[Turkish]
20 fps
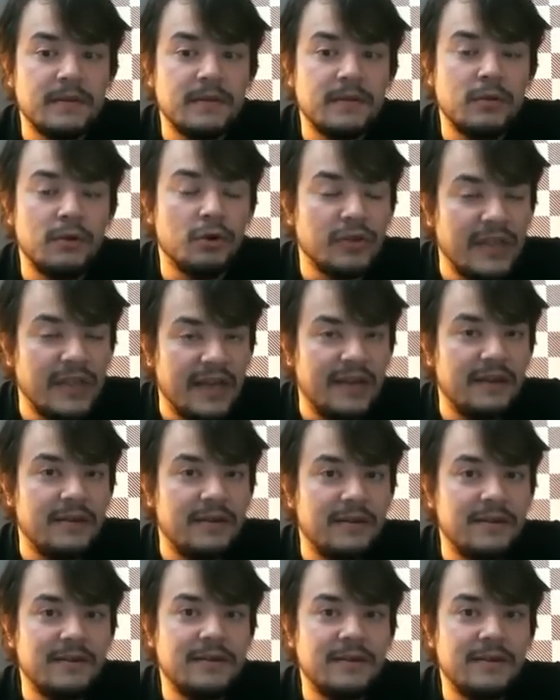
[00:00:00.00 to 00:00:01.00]
o da
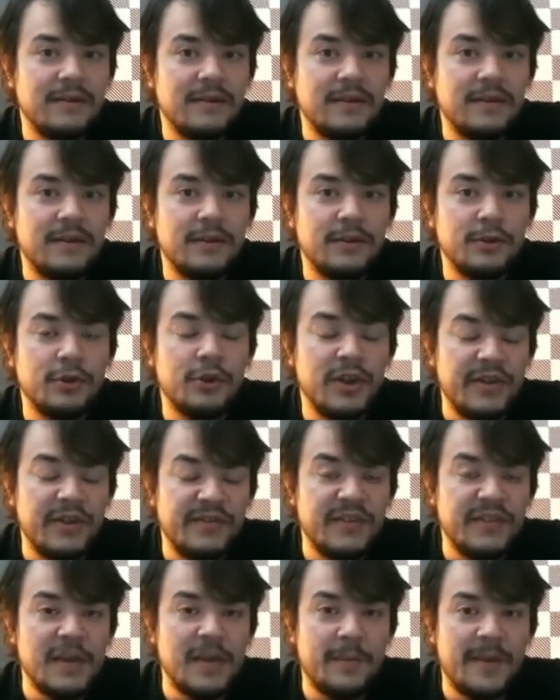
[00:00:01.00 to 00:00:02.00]

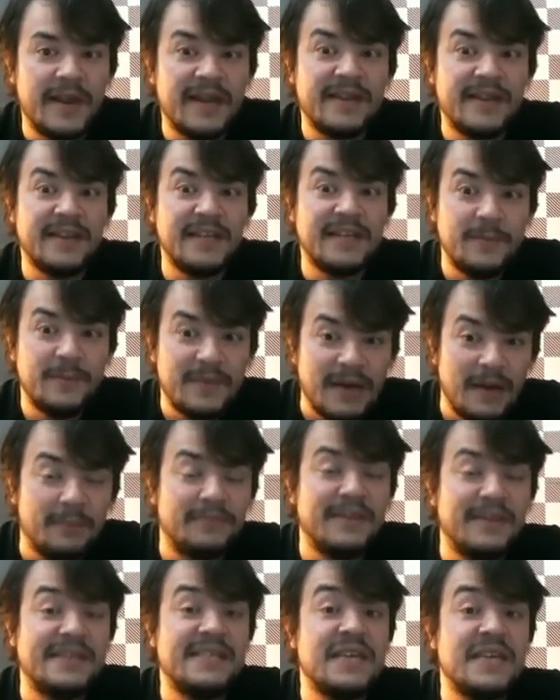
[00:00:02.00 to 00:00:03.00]
görevini yaparak rakip
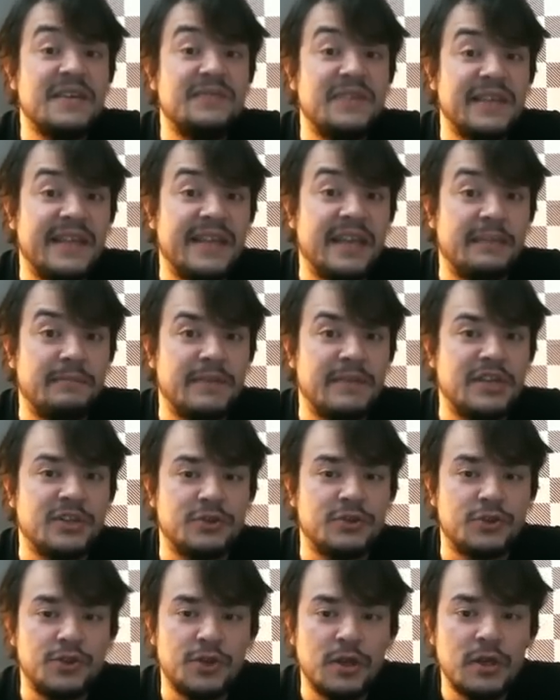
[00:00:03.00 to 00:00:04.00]
kampta zayıflık yaratmaya
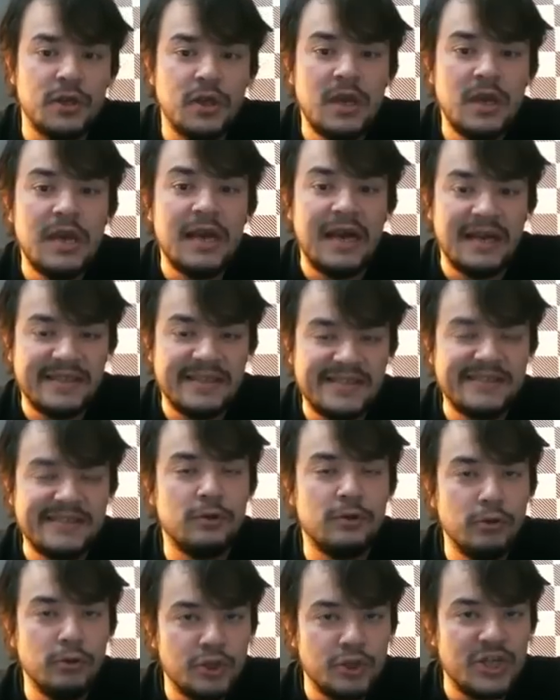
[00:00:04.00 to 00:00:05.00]
çalışıyor. Aslında
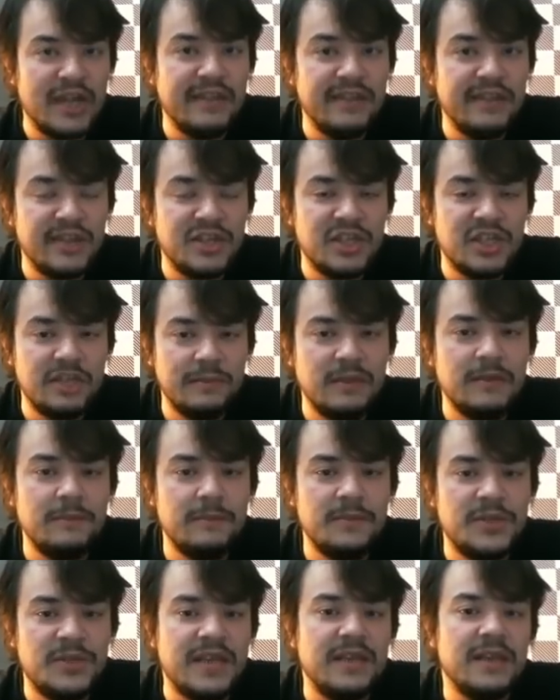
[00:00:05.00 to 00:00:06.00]
oldukça anlaşılabilir bir
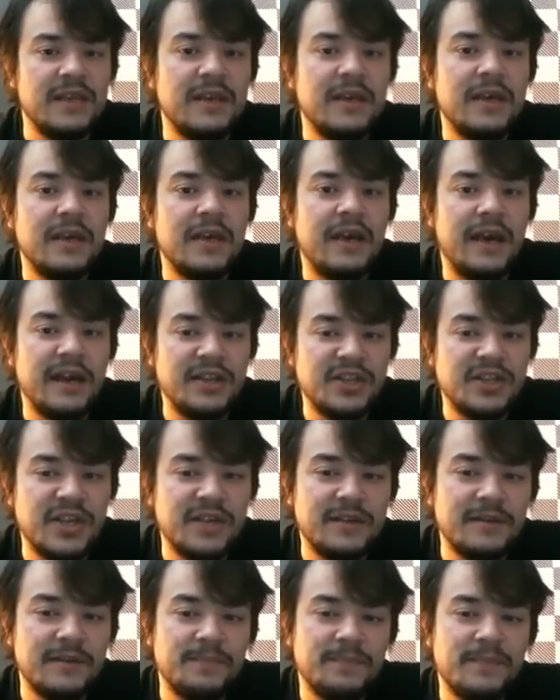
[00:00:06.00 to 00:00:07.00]
şey.
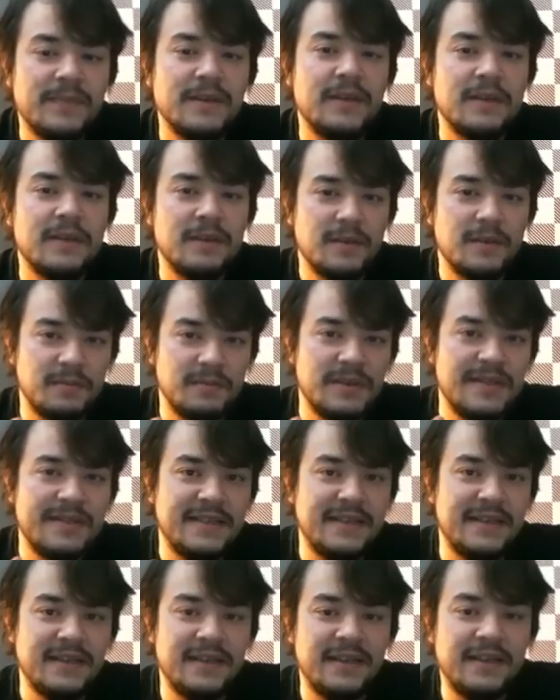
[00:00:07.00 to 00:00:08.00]
Ancak biz
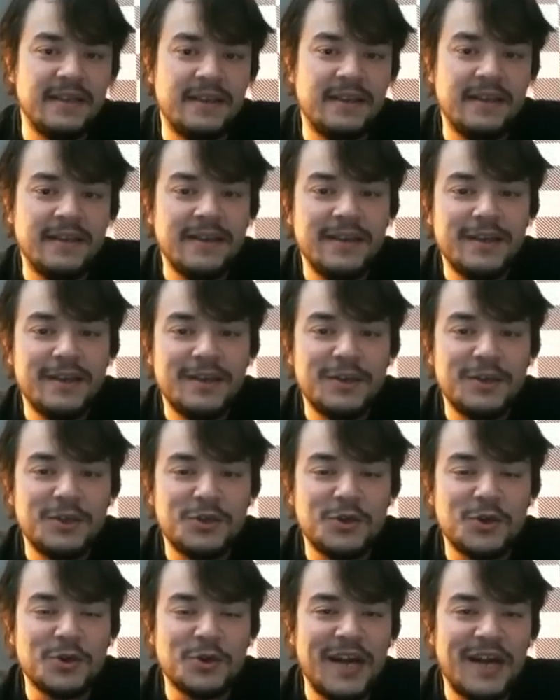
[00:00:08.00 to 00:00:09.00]
e,
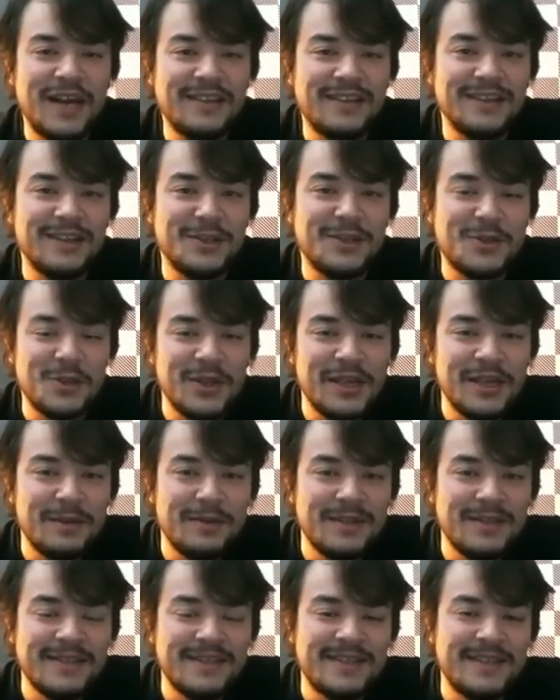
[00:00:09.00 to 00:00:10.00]
çok rahatlıkla
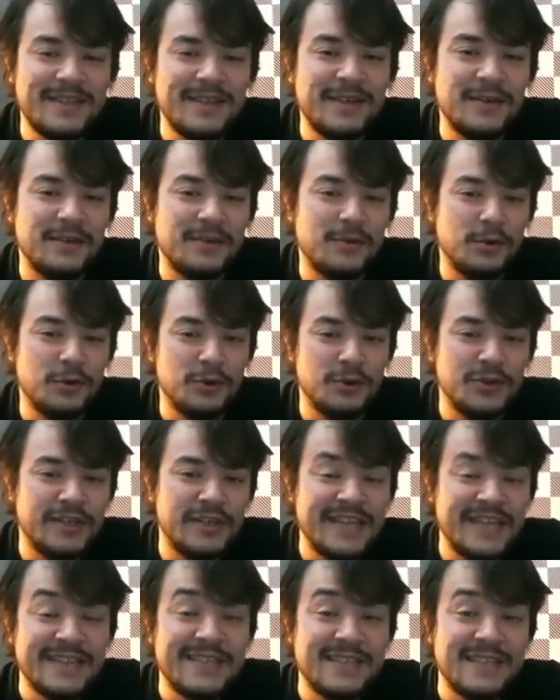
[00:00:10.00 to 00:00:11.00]
söyleyebiliriz ki oyunun
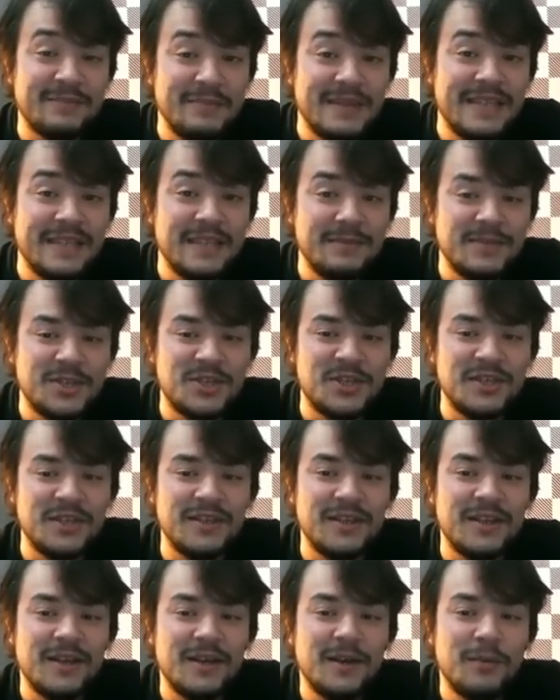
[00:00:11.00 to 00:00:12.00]
gerisini bildiğimiz için
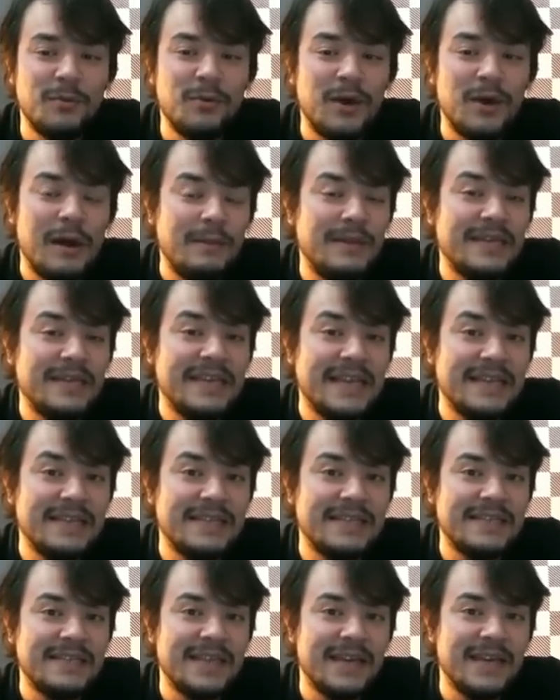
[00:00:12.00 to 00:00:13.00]
bu hamle
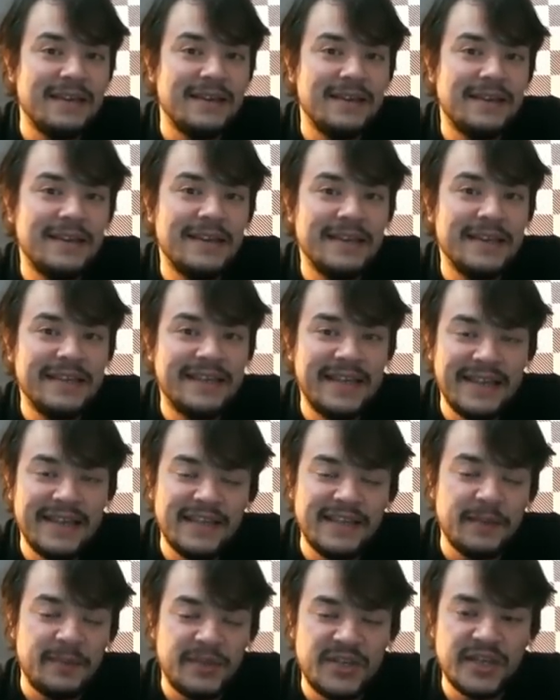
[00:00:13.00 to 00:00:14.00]
kendisine geri
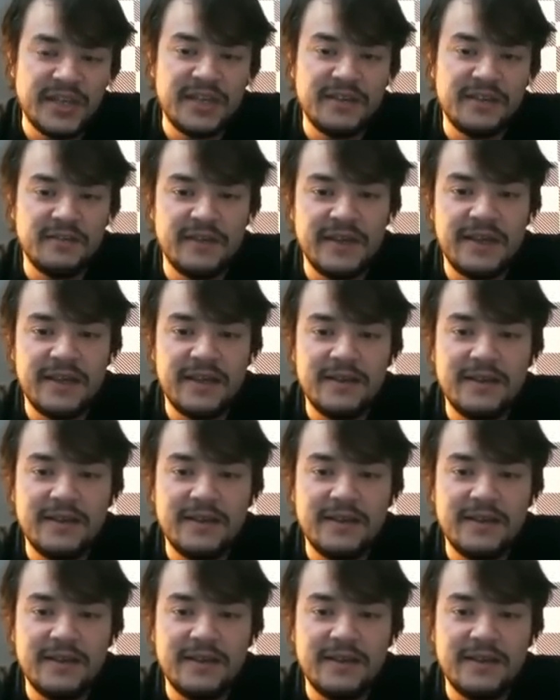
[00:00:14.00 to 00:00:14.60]
tepecek ve